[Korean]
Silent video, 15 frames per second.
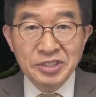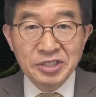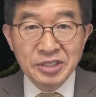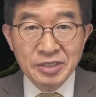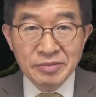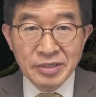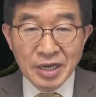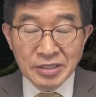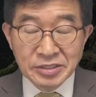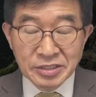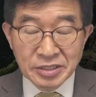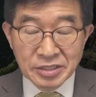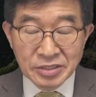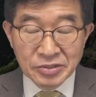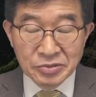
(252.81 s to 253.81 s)

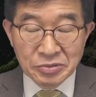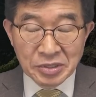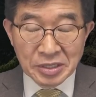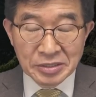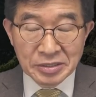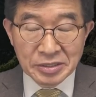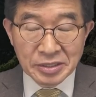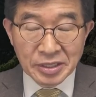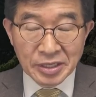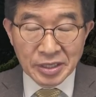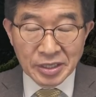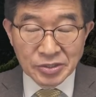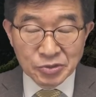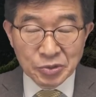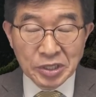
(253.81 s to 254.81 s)
심각성을 그동안
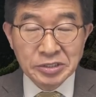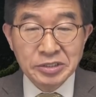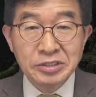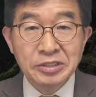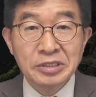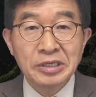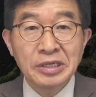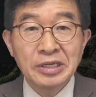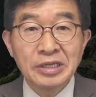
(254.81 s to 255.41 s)
계속해서